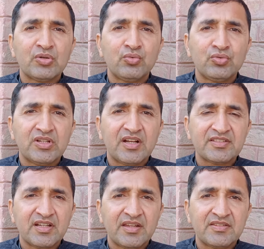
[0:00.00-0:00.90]
मखलूत
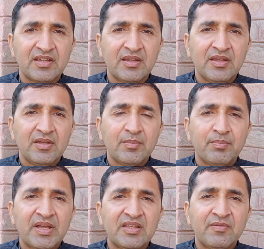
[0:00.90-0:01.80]
काश्तकारी से
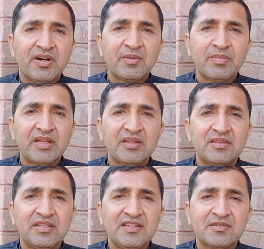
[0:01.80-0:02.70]
पैदावार में